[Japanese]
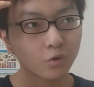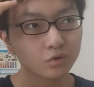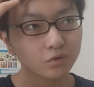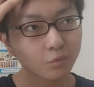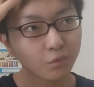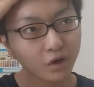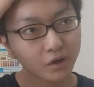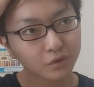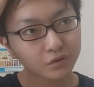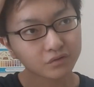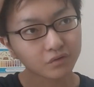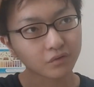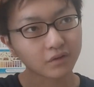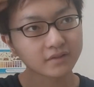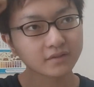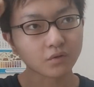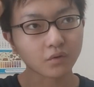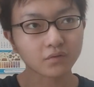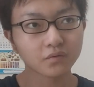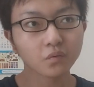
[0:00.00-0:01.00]
子供がよく
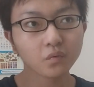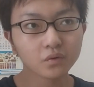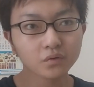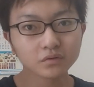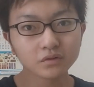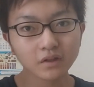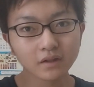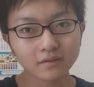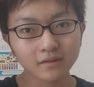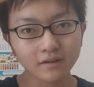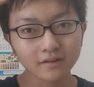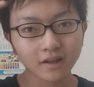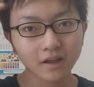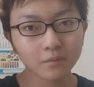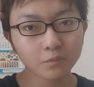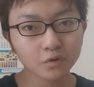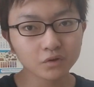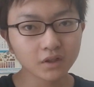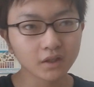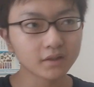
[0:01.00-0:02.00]
育つとかそういうことだったら
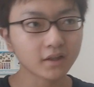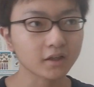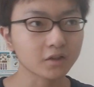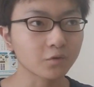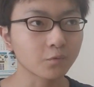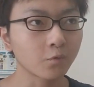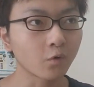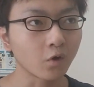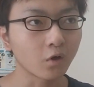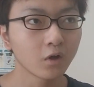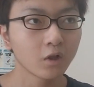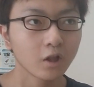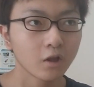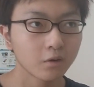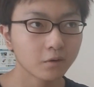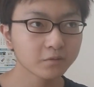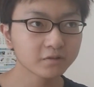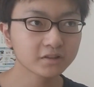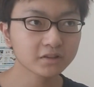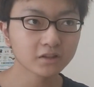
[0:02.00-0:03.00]
大問題だけども、
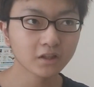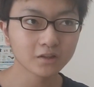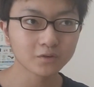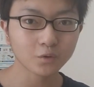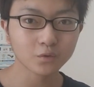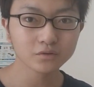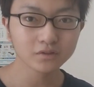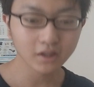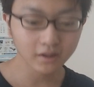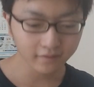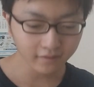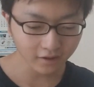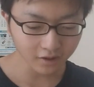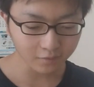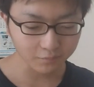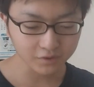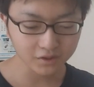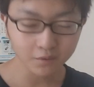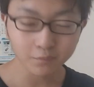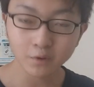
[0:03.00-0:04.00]
別になんか特段なん
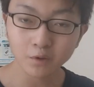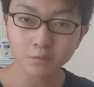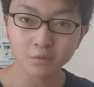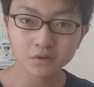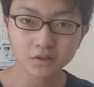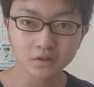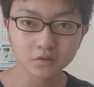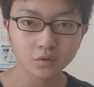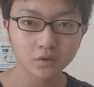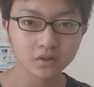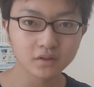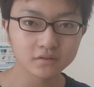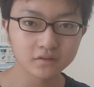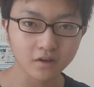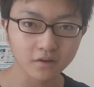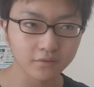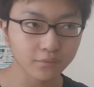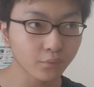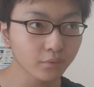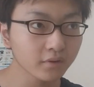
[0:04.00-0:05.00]
か見た目の問題とかだっ
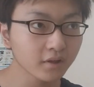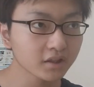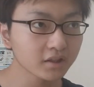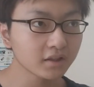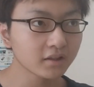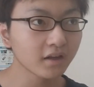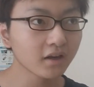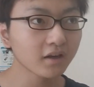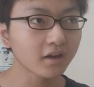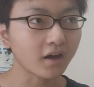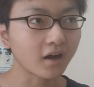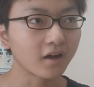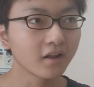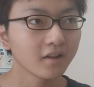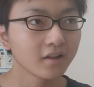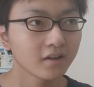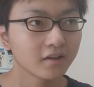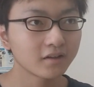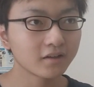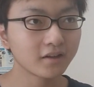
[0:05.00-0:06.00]
たらそんなになんか
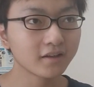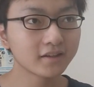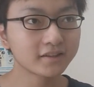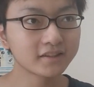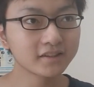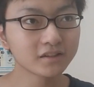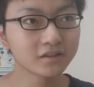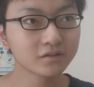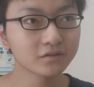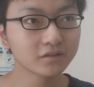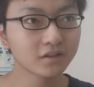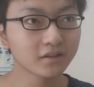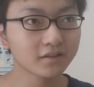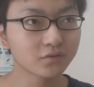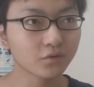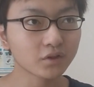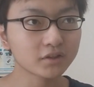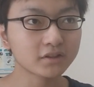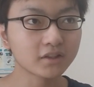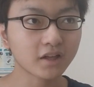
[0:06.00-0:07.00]
貧乳で
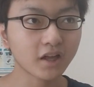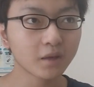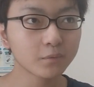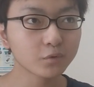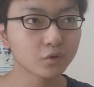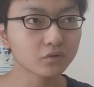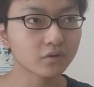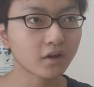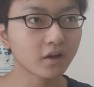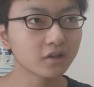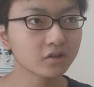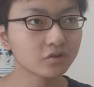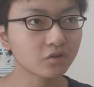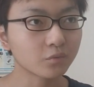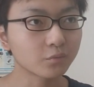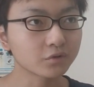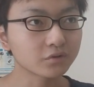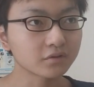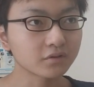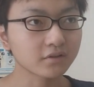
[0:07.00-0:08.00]
すとか言って悩むことはないと
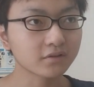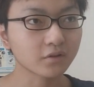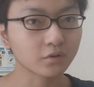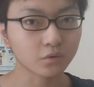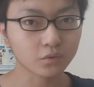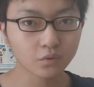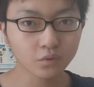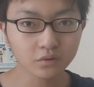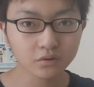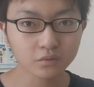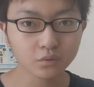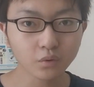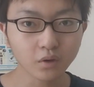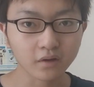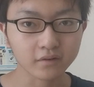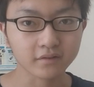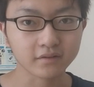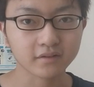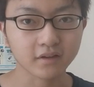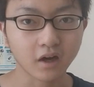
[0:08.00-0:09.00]
思うんですけど、どう
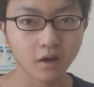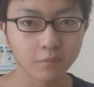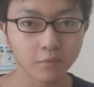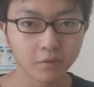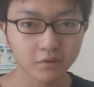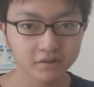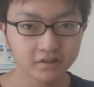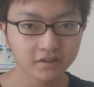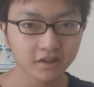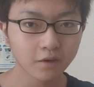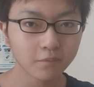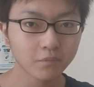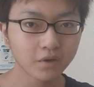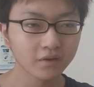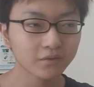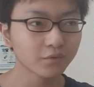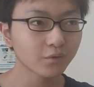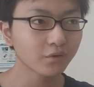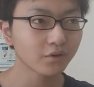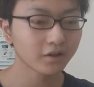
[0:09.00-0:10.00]
なんですか。まあ私はあん
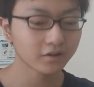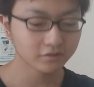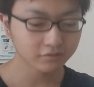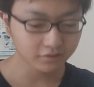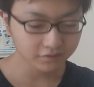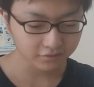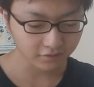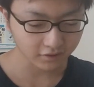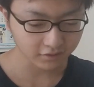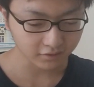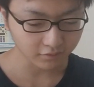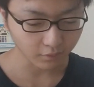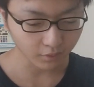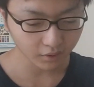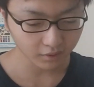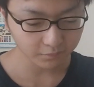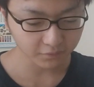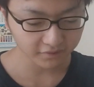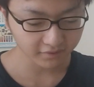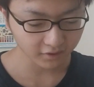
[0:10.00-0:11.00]
まりその辺詳しくないんで分
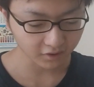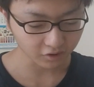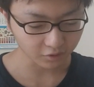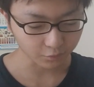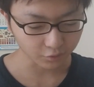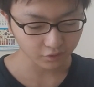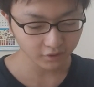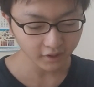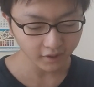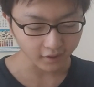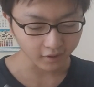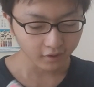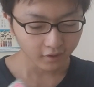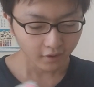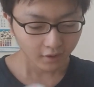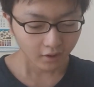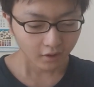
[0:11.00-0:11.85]
かりませんけども、で、